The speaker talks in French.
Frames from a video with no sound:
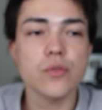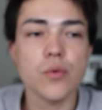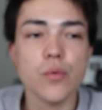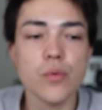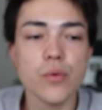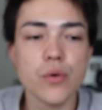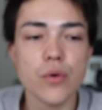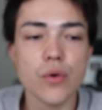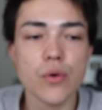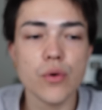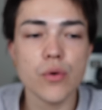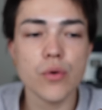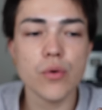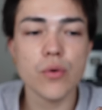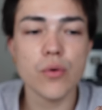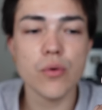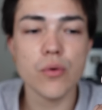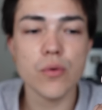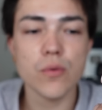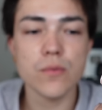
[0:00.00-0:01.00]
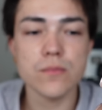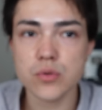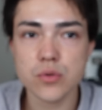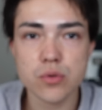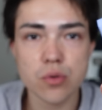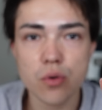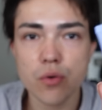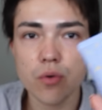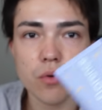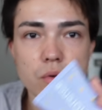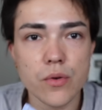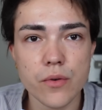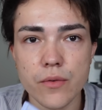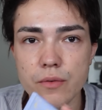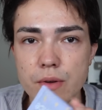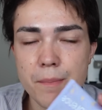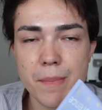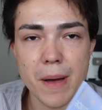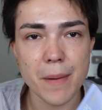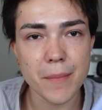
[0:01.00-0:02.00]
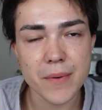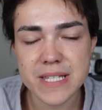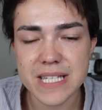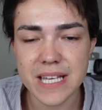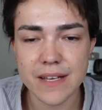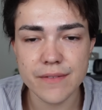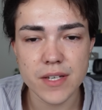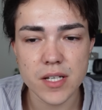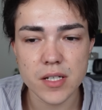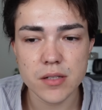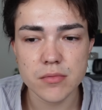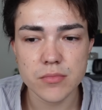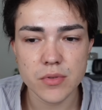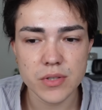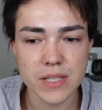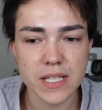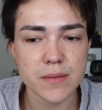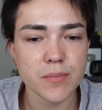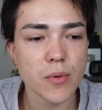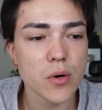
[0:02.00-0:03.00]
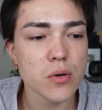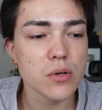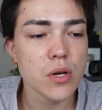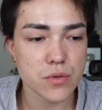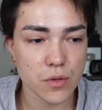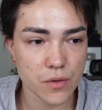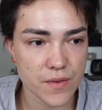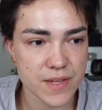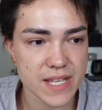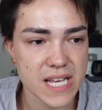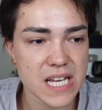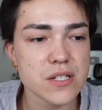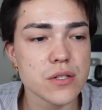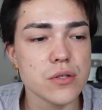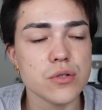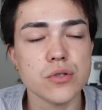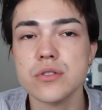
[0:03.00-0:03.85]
Donc euh, je vais pas m'en servir honnêtement sur le visage.